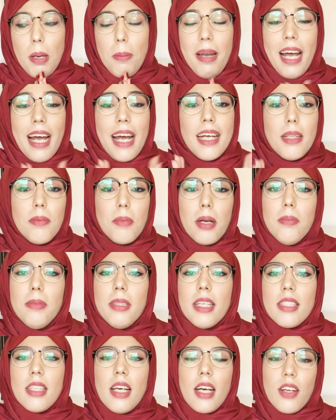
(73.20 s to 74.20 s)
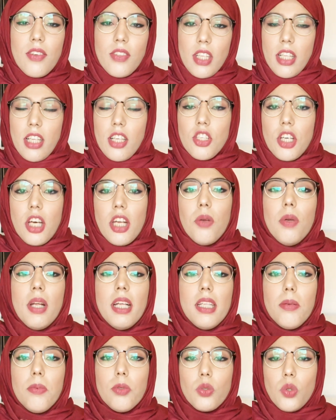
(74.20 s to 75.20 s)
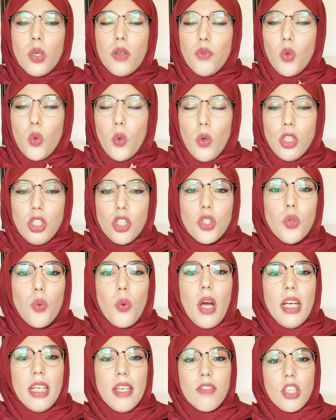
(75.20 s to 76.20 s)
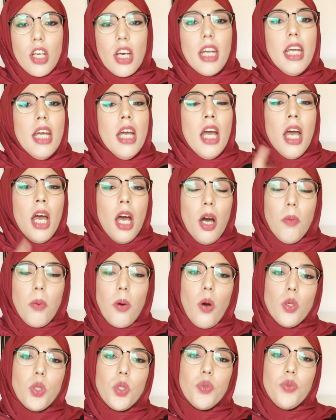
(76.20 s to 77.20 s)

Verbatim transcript: بالحق هاد المره ملي درتها كرفصت ليا شعري ولا ضربت وتعرف كلشي شنو وقع ليا في شعري بقاو